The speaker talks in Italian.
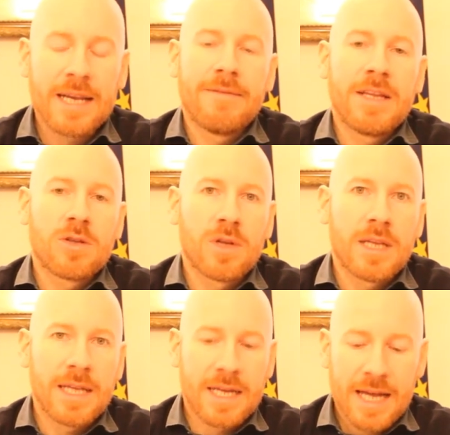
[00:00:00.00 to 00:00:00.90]
l'evento è
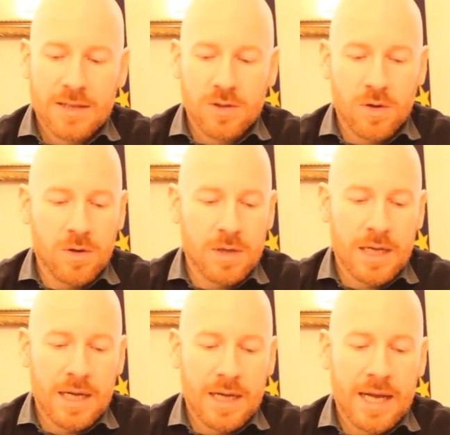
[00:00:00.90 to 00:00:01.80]
dedicato eh,
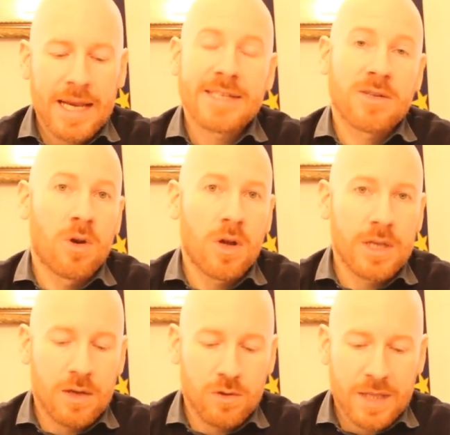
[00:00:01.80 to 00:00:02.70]
all'ex
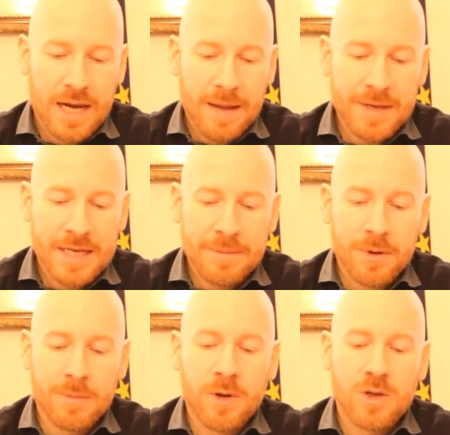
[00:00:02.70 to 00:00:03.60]
colonia elioterapica
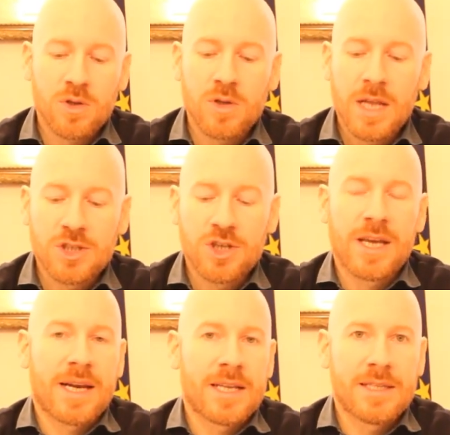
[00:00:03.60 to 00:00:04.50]
proposto dal
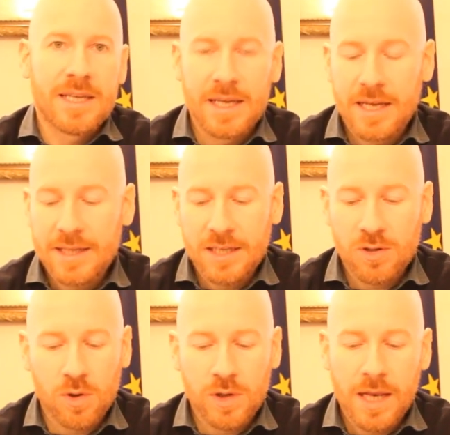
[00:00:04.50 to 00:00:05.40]
CRT. Il
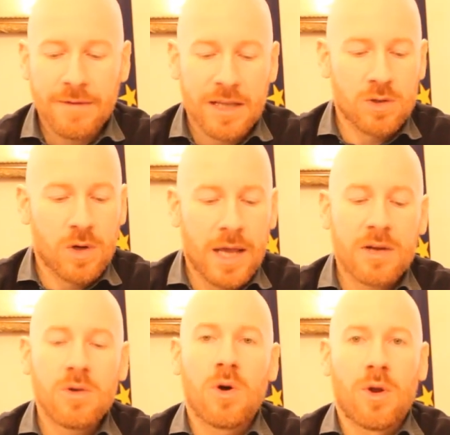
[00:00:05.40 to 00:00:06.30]
titolo dell'evento è
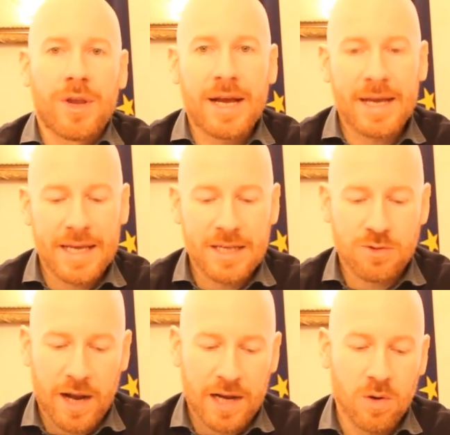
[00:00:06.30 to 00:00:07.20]
La colonia e i
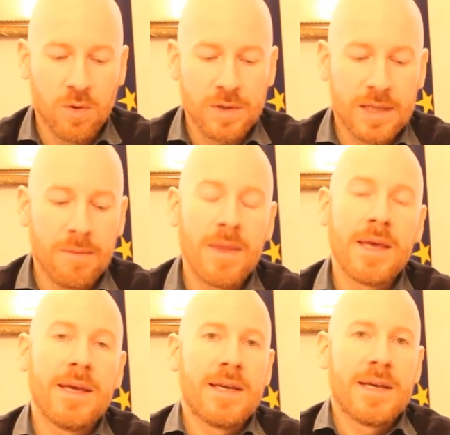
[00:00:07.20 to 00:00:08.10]
suoi racconti.
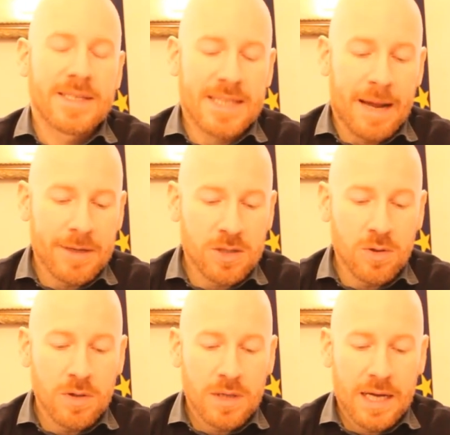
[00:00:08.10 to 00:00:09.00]

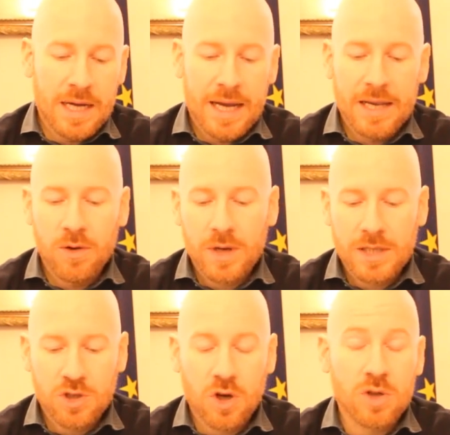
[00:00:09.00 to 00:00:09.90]
Sabato eh, alle ore
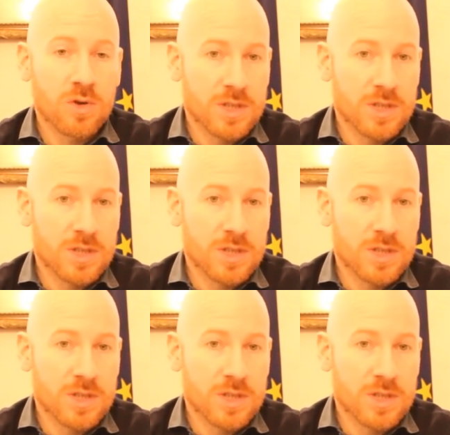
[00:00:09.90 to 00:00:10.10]
18,